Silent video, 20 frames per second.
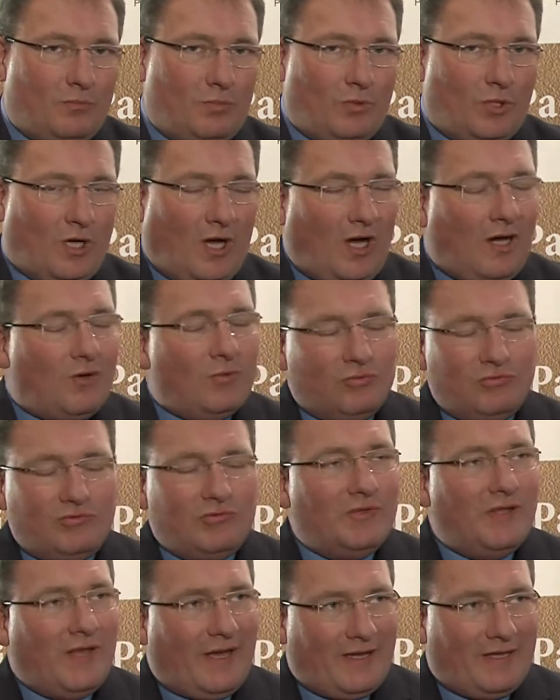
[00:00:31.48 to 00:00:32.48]
Ja
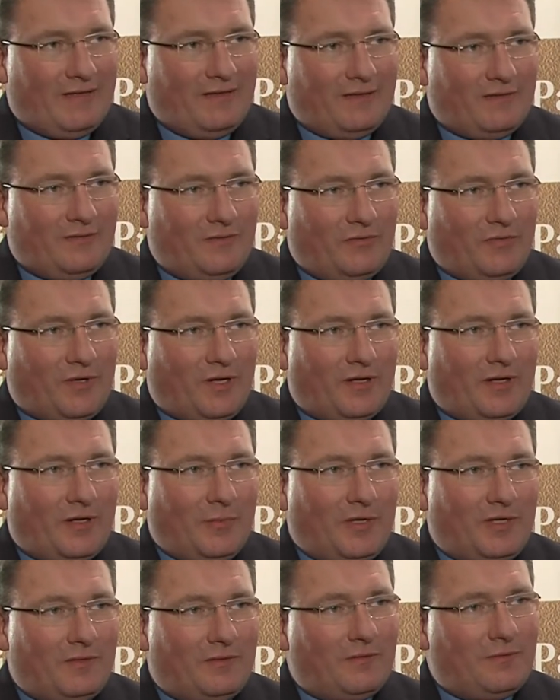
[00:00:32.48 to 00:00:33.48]
und nein. Also die Frage kann
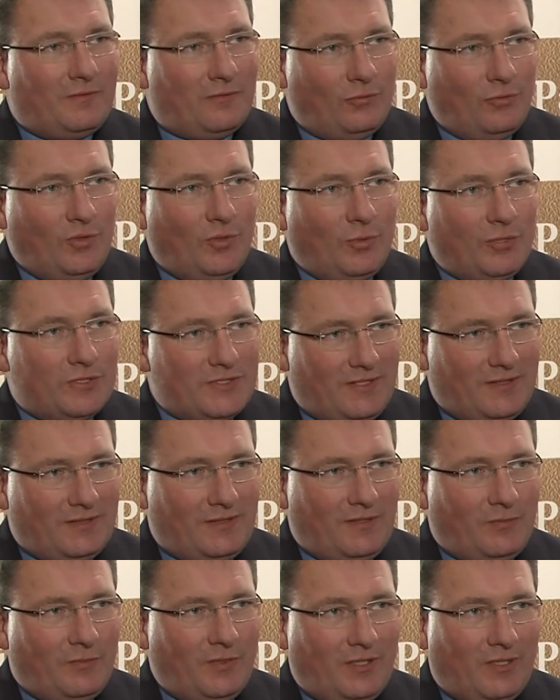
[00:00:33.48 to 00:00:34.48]
man nicht
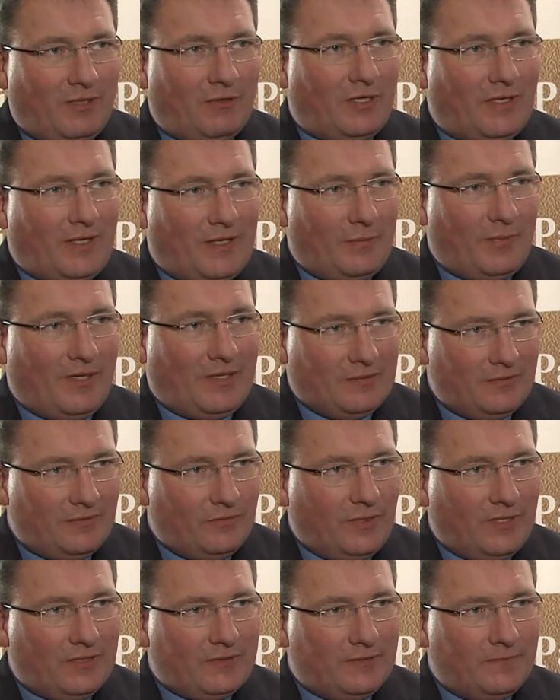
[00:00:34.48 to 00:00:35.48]
hundertprozentig mit Ja oder Nein
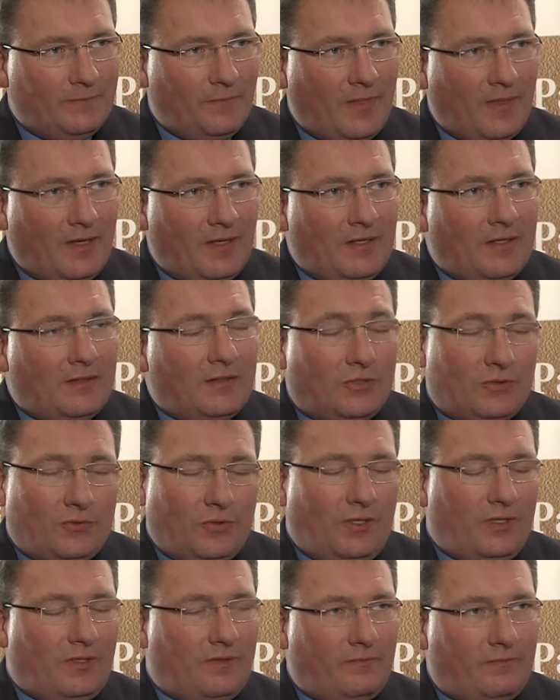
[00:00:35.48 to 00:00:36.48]
beantworten.
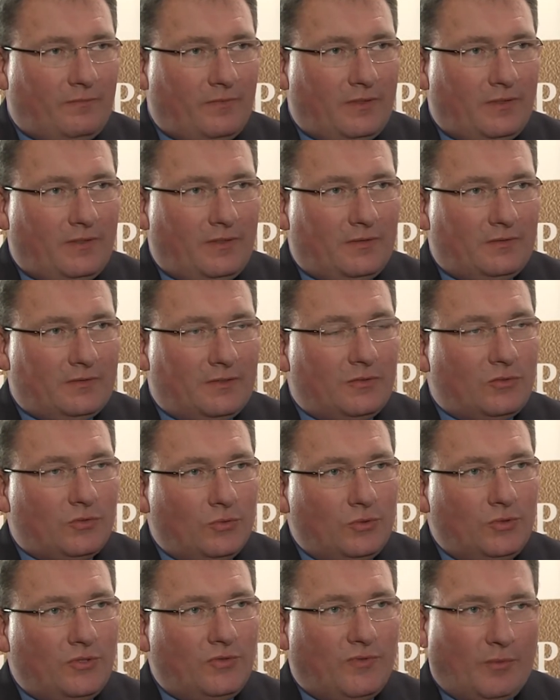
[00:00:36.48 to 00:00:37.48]
Natürlich äh, sind
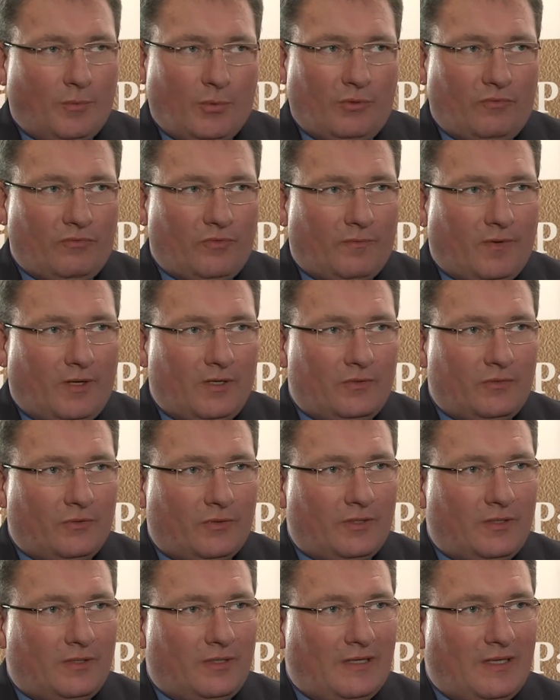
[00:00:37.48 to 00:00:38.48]
gute
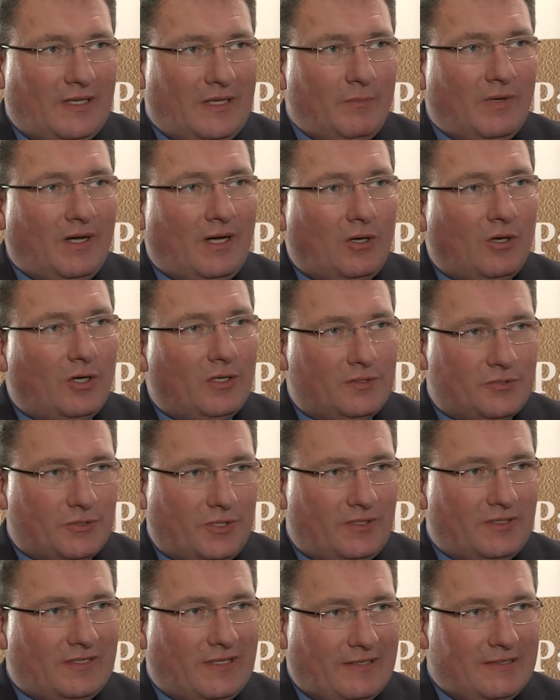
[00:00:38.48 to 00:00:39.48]
Vermögensverwaltungen immer auch an
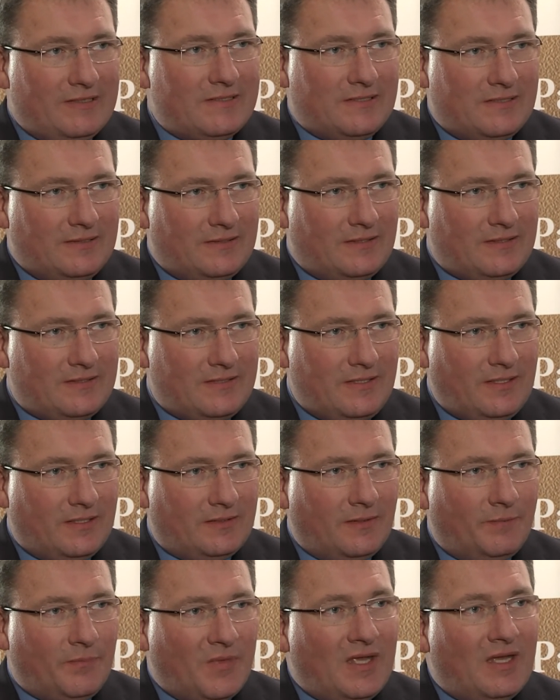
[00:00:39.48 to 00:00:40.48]
solchen Trends
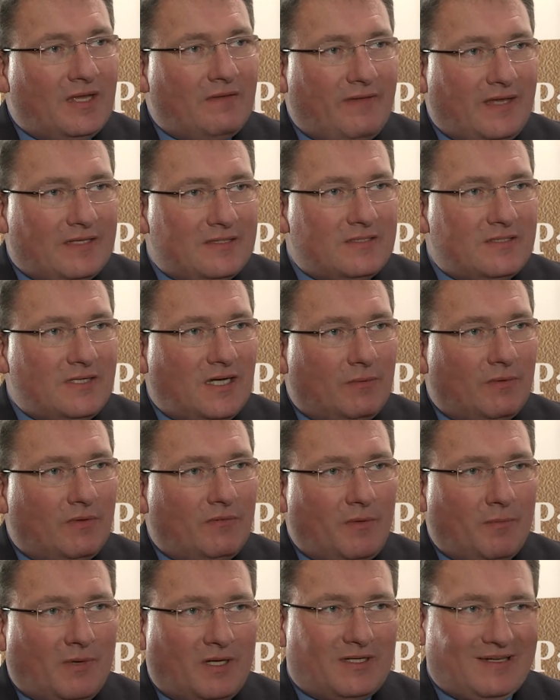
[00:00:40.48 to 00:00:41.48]
interessiert, werden sie aber
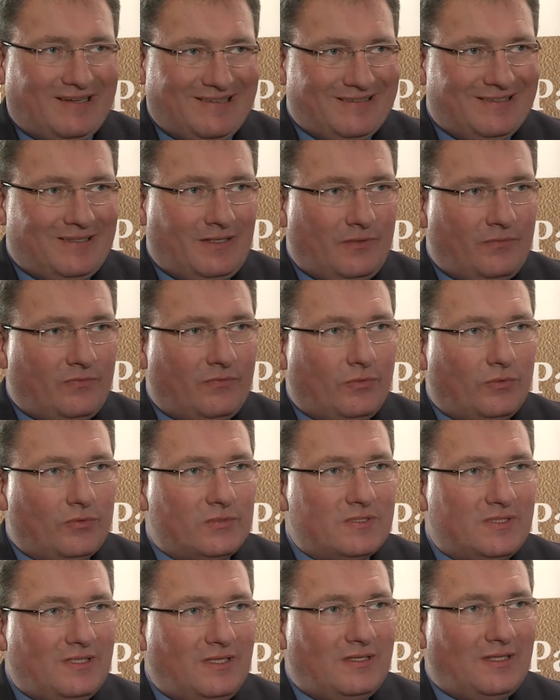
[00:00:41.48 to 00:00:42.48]
wie manche andere
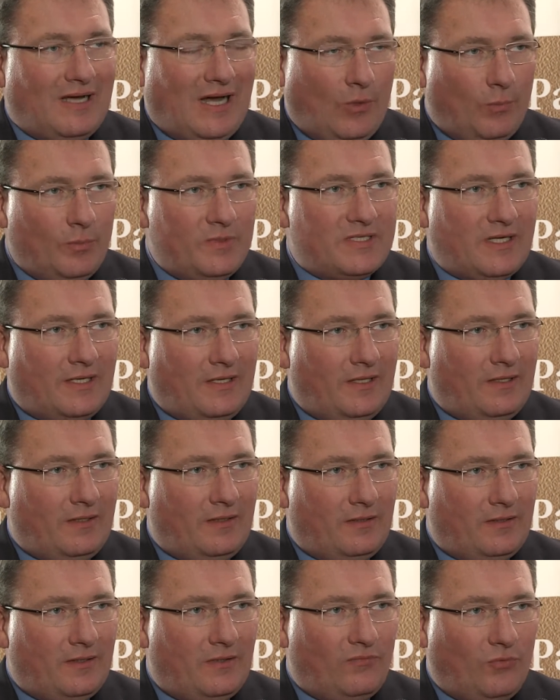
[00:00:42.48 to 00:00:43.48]
Fonds nicht
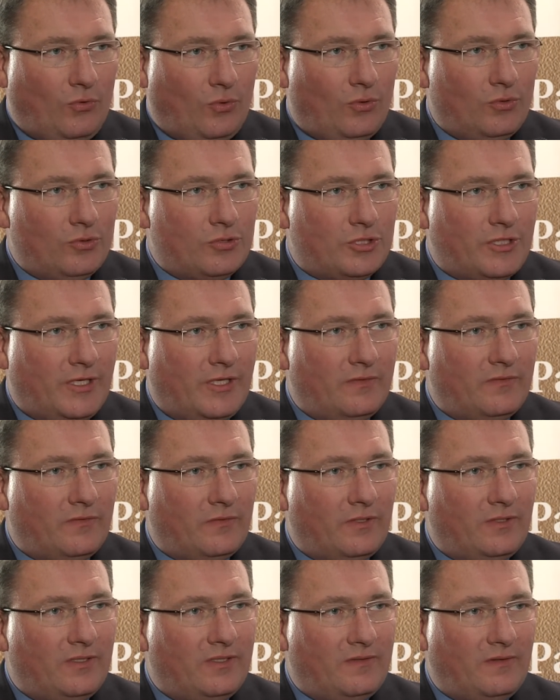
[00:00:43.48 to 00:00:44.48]
hauptsächlich in den Fokus stellen,
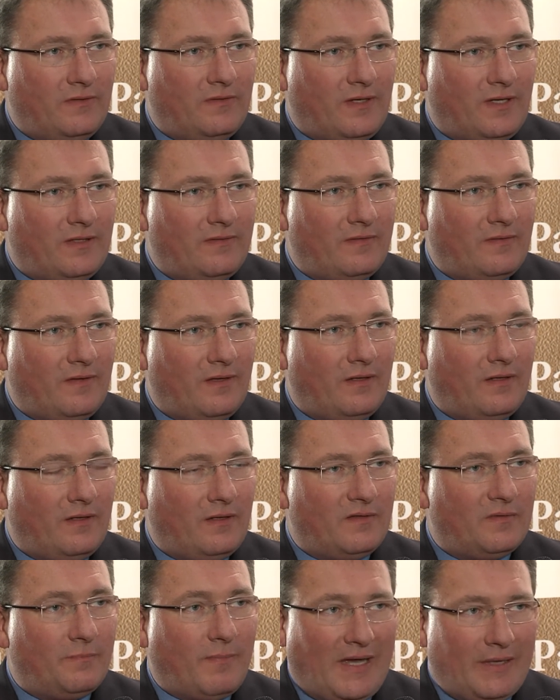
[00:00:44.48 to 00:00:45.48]
sondern diese Trends gerne
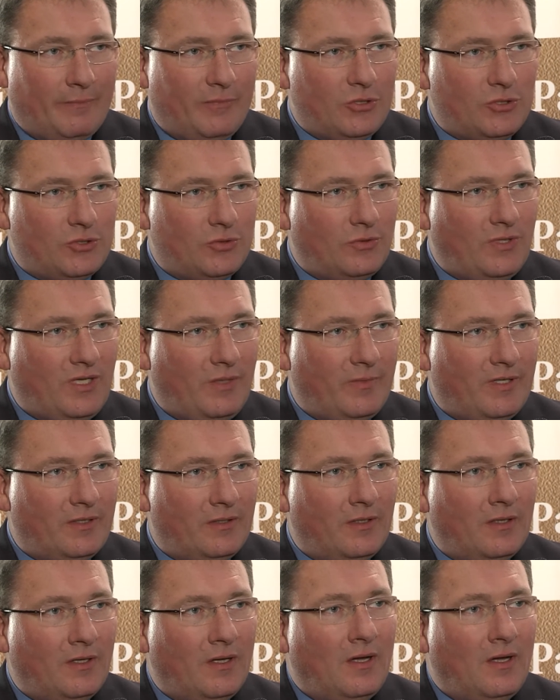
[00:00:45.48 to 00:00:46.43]
als Beimischung nehmen.